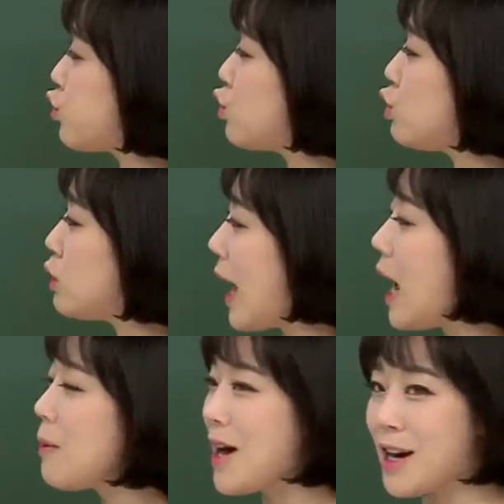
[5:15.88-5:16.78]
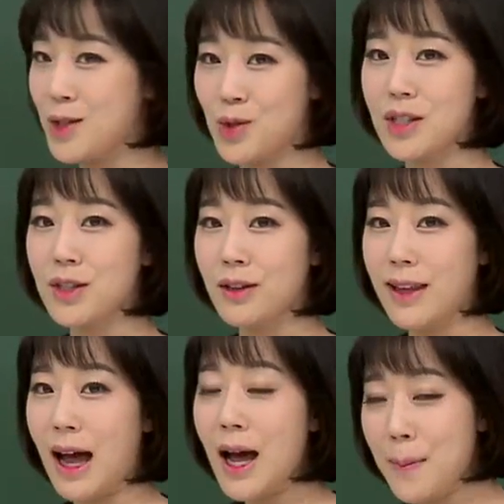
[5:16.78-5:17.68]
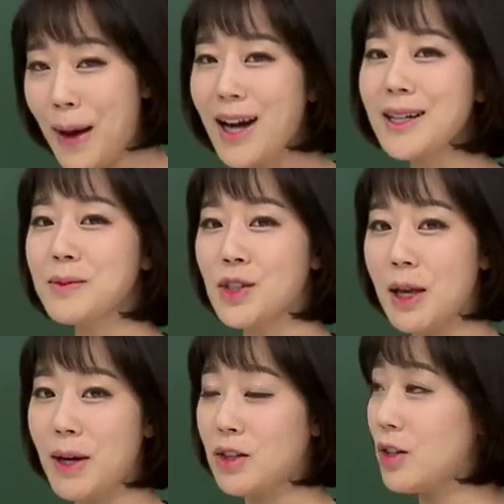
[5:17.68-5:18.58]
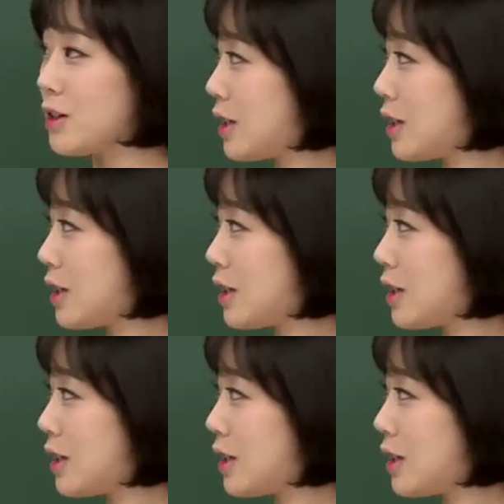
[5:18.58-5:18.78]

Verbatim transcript: 둘 다 말할 수 있었다. 방금 전에 봤던